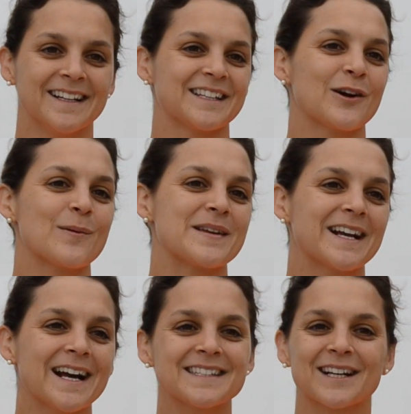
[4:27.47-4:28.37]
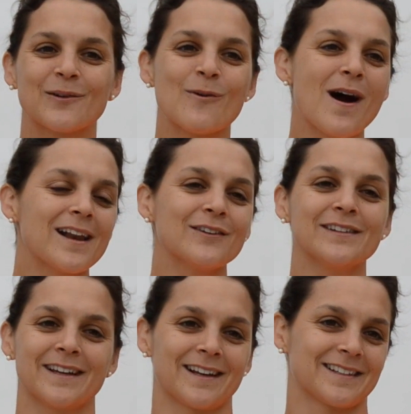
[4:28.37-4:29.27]
llego a mi casa, como algo
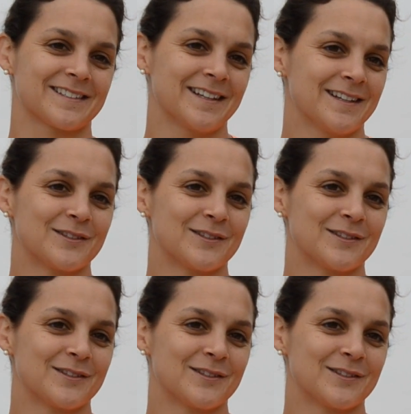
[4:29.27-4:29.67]
y a las